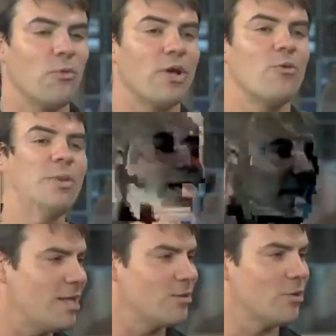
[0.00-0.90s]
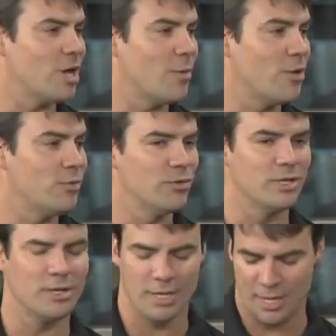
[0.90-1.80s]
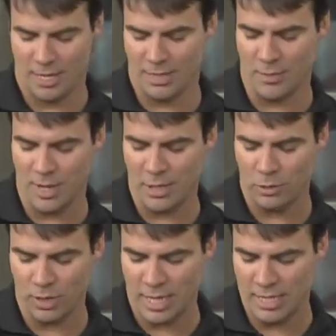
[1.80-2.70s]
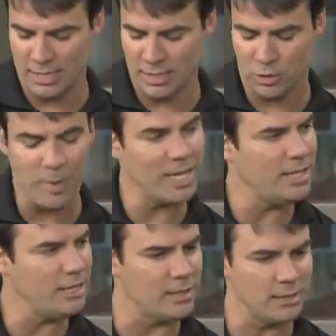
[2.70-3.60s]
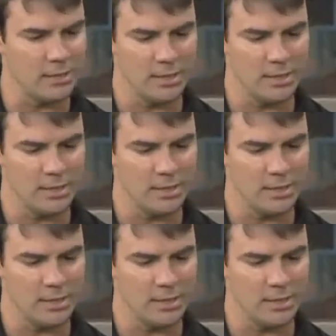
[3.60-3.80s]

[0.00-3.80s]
como é complicado colocar uma bermuda. Também existe uma linha.